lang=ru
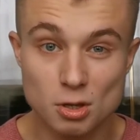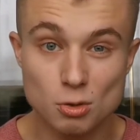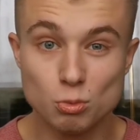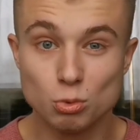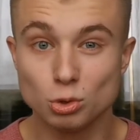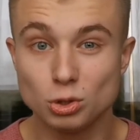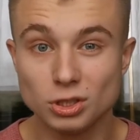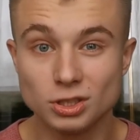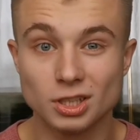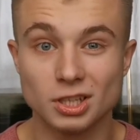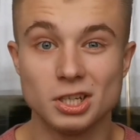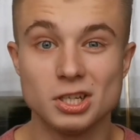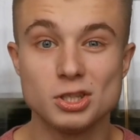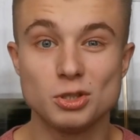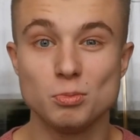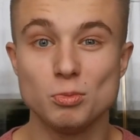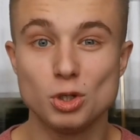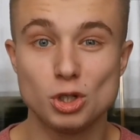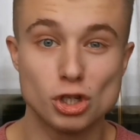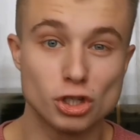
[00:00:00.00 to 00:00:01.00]
И вот это
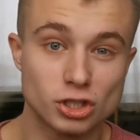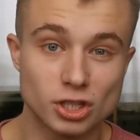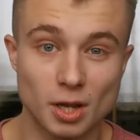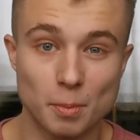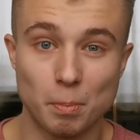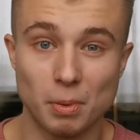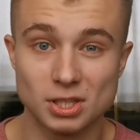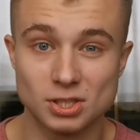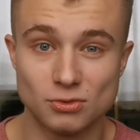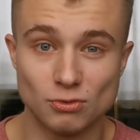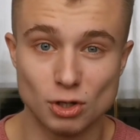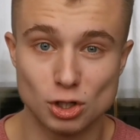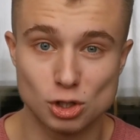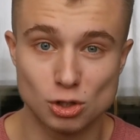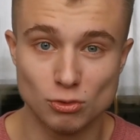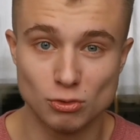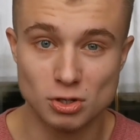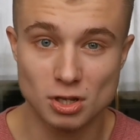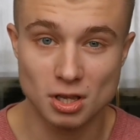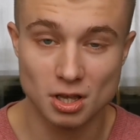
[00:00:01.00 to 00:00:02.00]
ритмическое
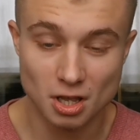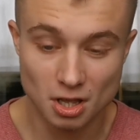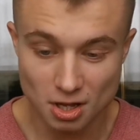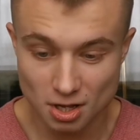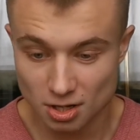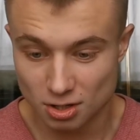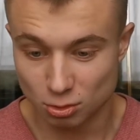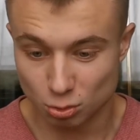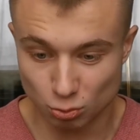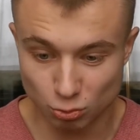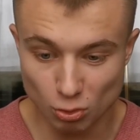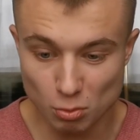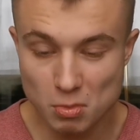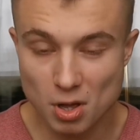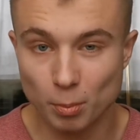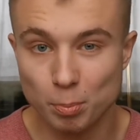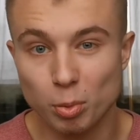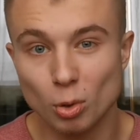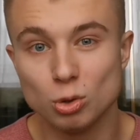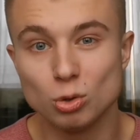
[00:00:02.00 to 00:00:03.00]
посвечивание
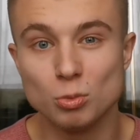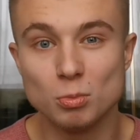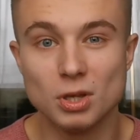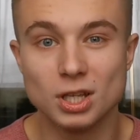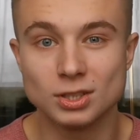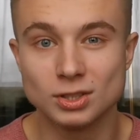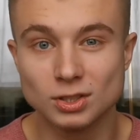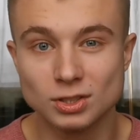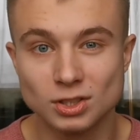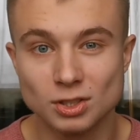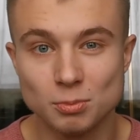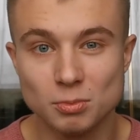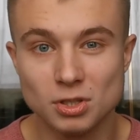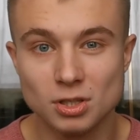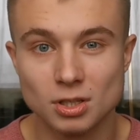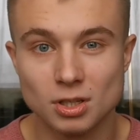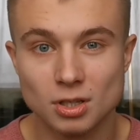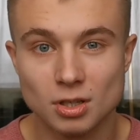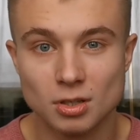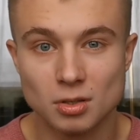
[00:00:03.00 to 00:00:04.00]
двумя
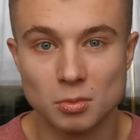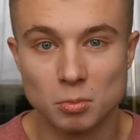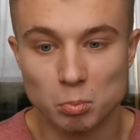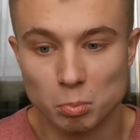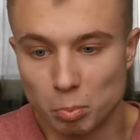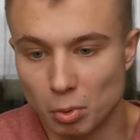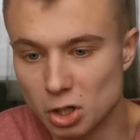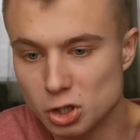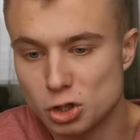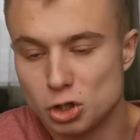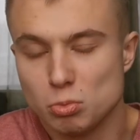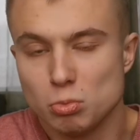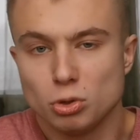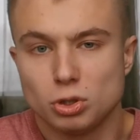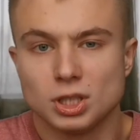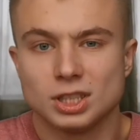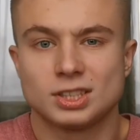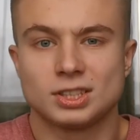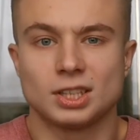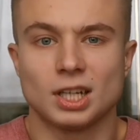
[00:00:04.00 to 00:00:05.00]
полумесяцами
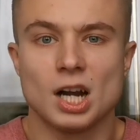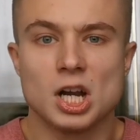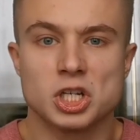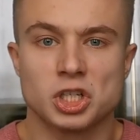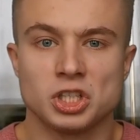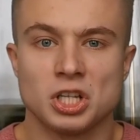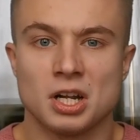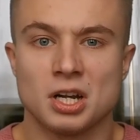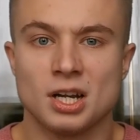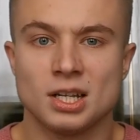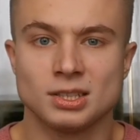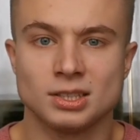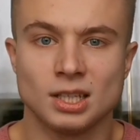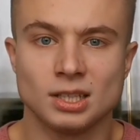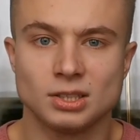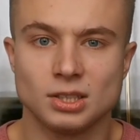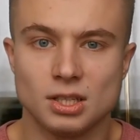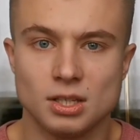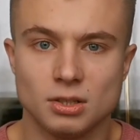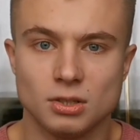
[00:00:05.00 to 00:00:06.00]
почему-то страшно
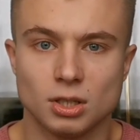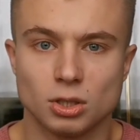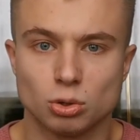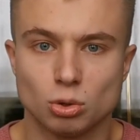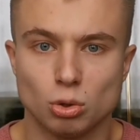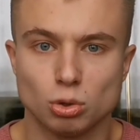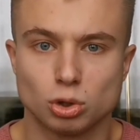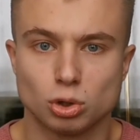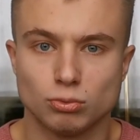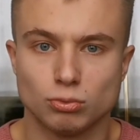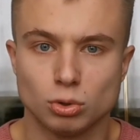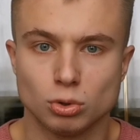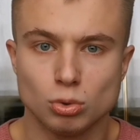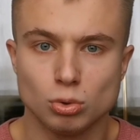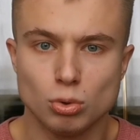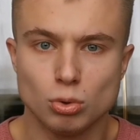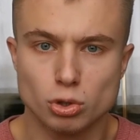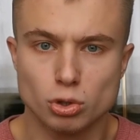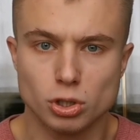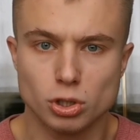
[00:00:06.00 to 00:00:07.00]
разозлило толстого
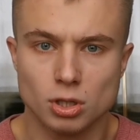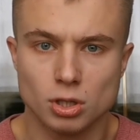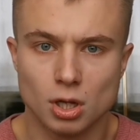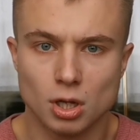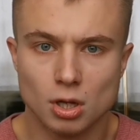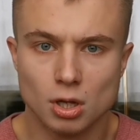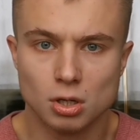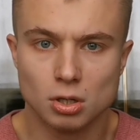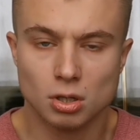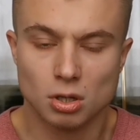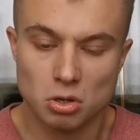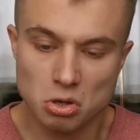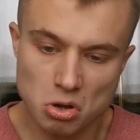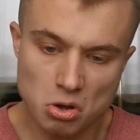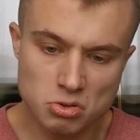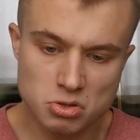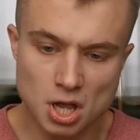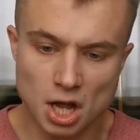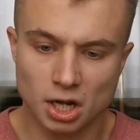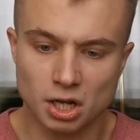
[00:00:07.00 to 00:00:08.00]
гугуши, и
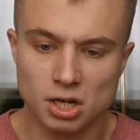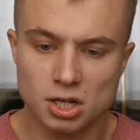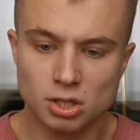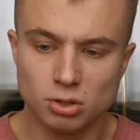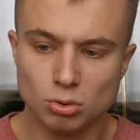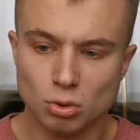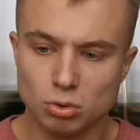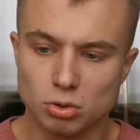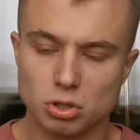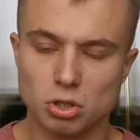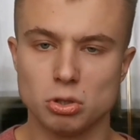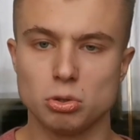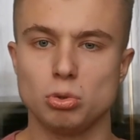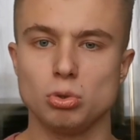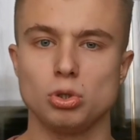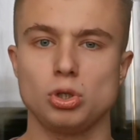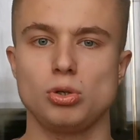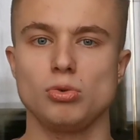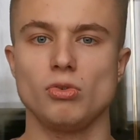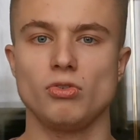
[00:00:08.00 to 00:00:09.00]
он окликнул
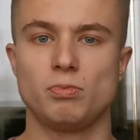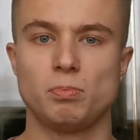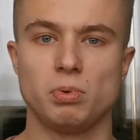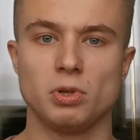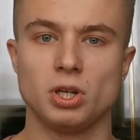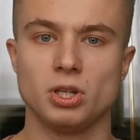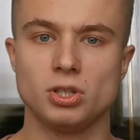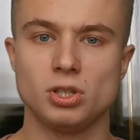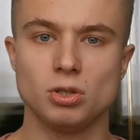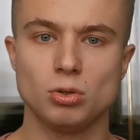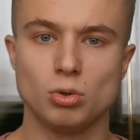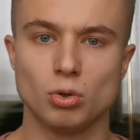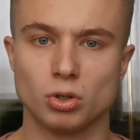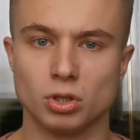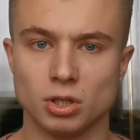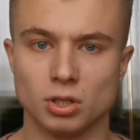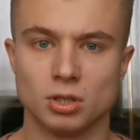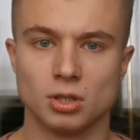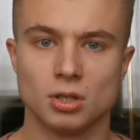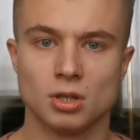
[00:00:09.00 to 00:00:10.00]
идущего впереди
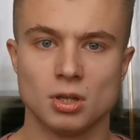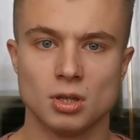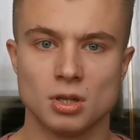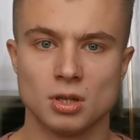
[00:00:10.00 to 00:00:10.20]
Гоги.